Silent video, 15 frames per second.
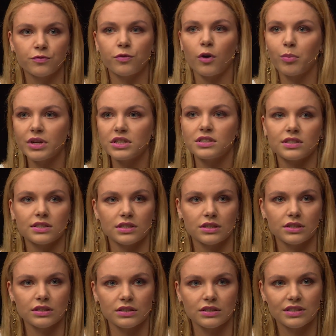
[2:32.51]
wobec
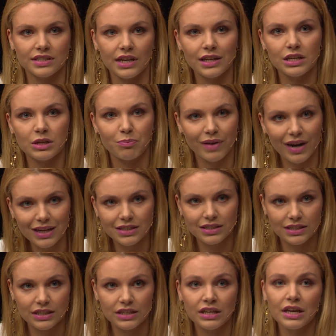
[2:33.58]
y, scen i
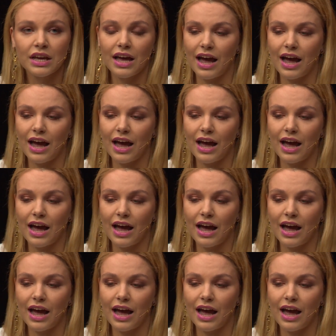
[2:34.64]
pracy,